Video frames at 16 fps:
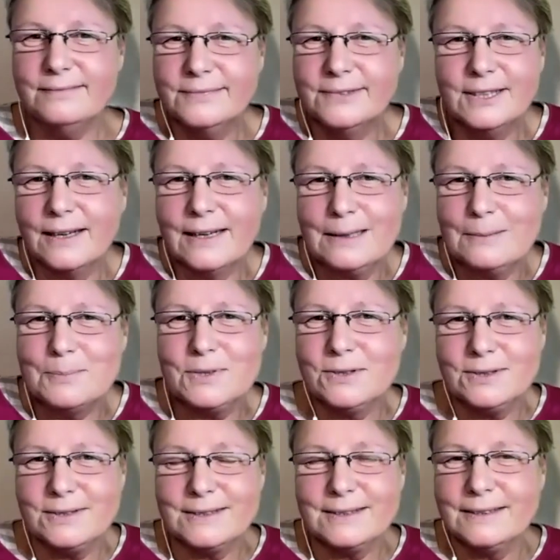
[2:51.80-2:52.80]
Da gibt
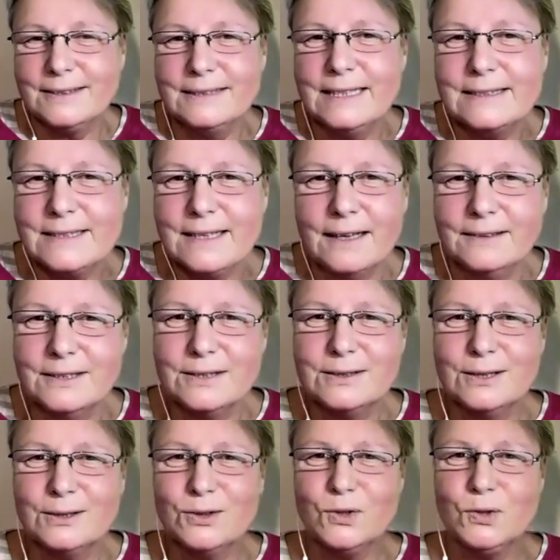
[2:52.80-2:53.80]
es nichts anderes
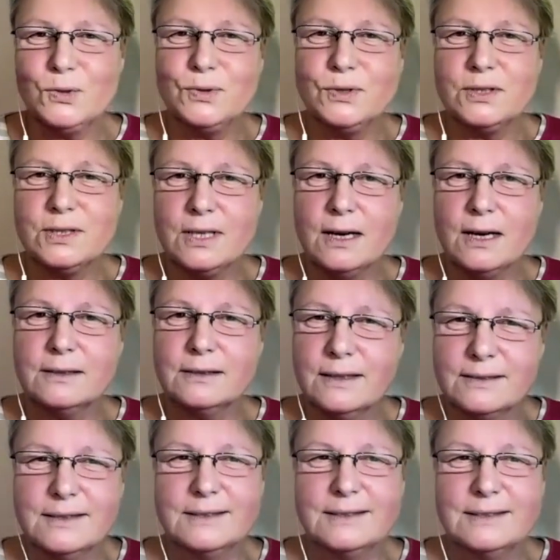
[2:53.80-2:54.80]
dazu zu sagen.
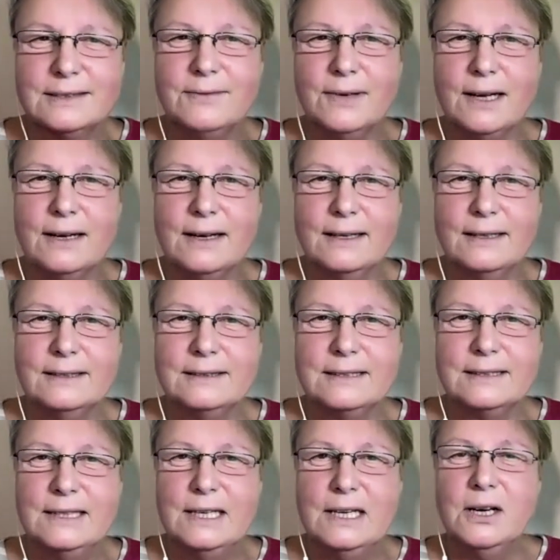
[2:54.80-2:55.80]
Das ist die Wahrheit.
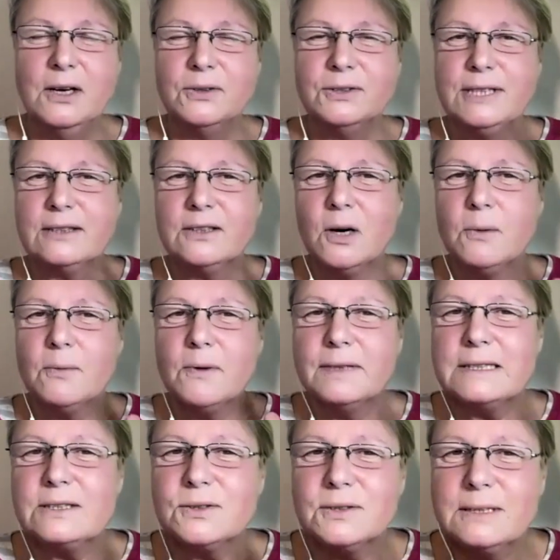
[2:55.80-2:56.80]
Und dann kommen
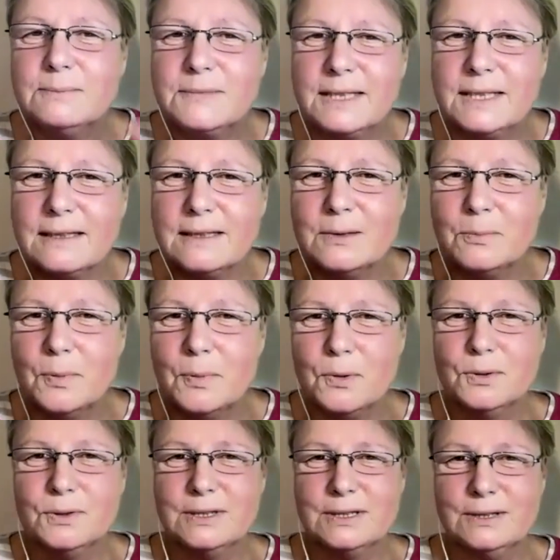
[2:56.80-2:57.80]
wir zu dem dritten
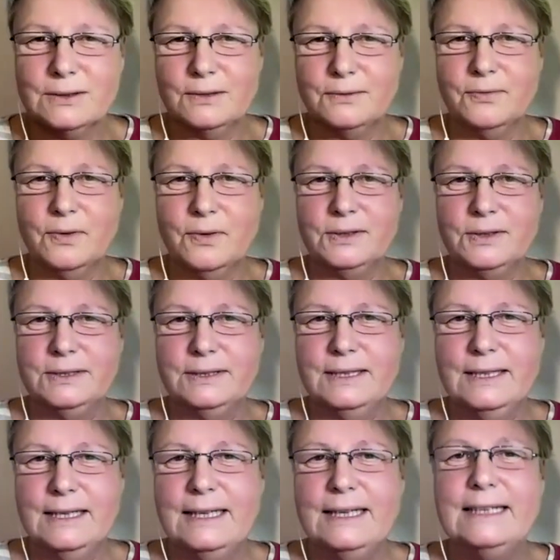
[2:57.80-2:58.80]
Punkt
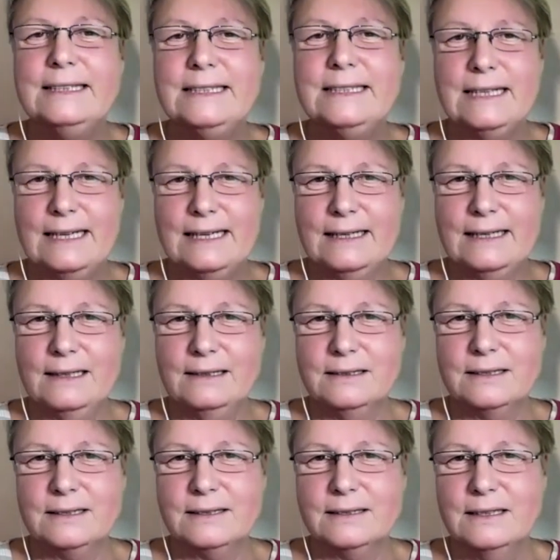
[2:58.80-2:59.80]
von
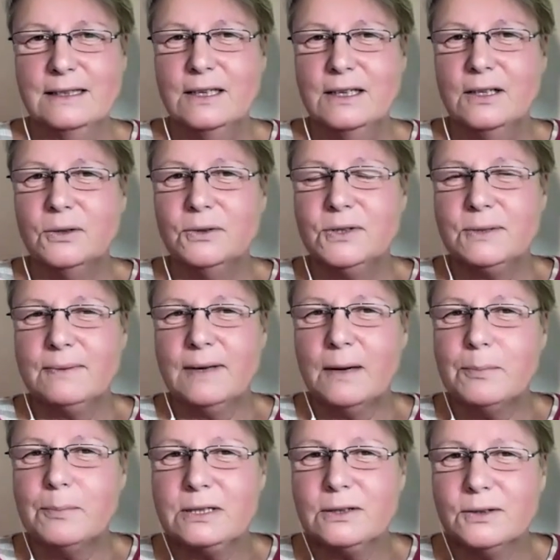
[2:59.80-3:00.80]
Intelligenz. Und
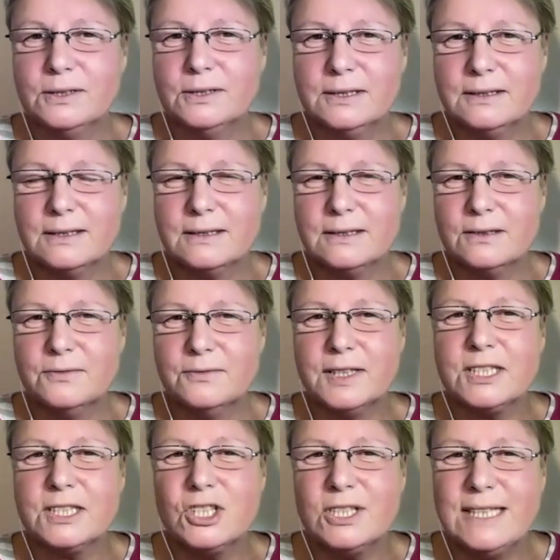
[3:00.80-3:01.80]
zwar bedeutet es
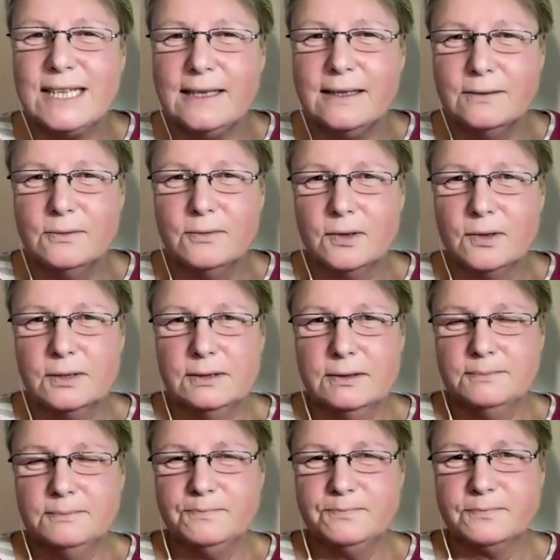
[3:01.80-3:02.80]
verstehen
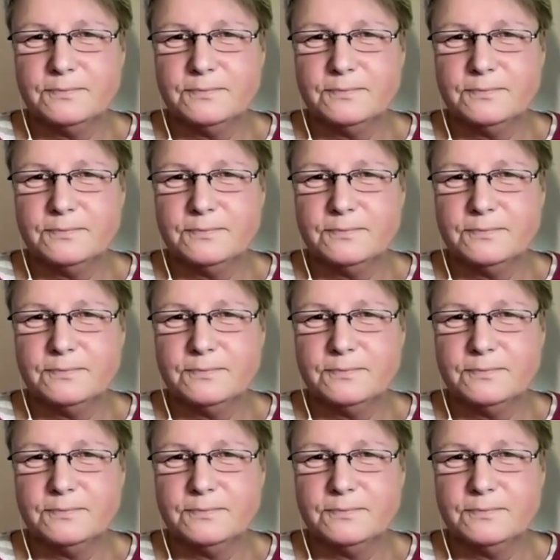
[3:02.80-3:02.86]
wollen.